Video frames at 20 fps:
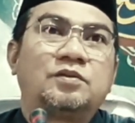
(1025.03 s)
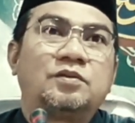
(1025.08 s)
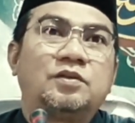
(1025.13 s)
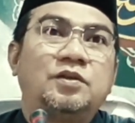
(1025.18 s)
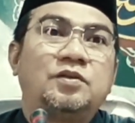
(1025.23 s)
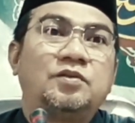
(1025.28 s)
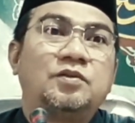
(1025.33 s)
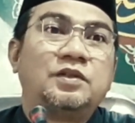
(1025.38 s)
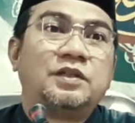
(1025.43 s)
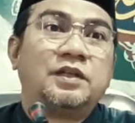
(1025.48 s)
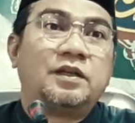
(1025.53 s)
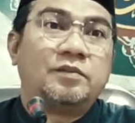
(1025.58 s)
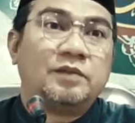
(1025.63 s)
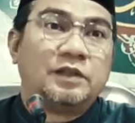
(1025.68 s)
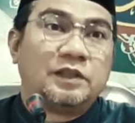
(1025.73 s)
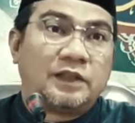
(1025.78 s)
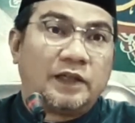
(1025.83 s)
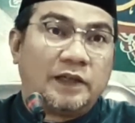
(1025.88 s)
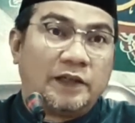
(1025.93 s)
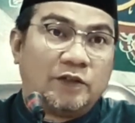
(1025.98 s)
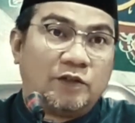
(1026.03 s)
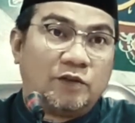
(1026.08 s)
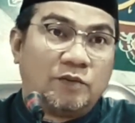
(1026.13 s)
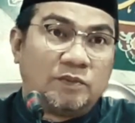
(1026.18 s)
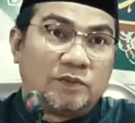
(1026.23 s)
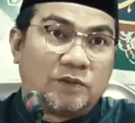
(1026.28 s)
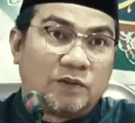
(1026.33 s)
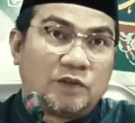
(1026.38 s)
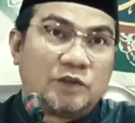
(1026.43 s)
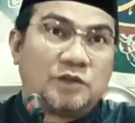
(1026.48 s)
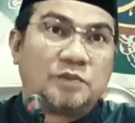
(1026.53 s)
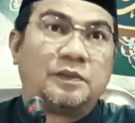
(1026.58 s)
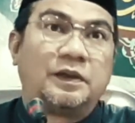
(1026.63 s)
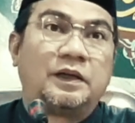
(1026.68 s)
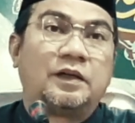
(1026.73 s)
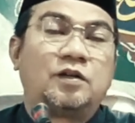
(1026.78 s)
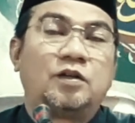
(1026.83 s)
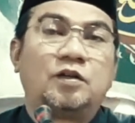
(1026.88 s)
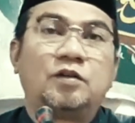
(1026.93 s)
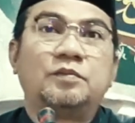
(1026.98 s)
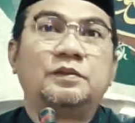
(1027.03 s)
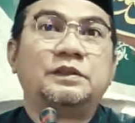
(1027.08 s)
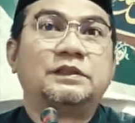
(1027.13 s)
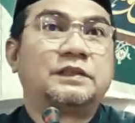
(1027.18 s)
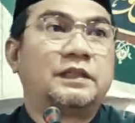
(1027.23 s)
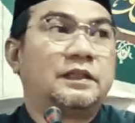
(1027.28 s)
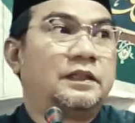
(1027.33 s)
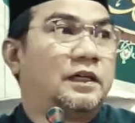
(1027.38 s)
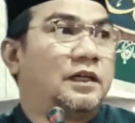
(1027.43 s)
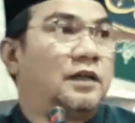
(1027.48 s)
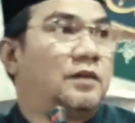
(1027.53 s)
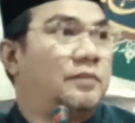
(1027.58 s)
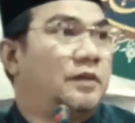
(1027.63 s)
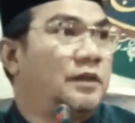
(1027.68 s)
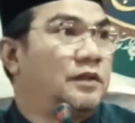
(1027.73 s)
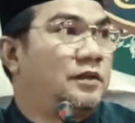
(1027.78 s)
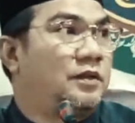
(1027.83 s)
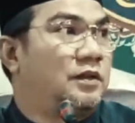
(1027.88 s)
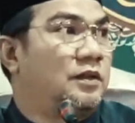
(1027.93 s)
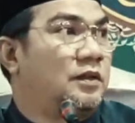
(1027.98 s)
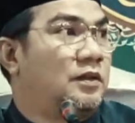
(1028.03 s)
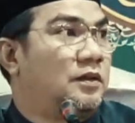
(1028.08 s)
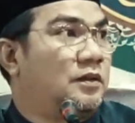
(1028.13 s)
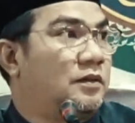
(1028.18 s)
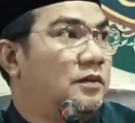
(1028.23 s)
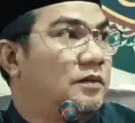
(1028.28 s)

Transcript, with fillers: waktu di dunia minta hidup terus pak kalau bisa jangan mati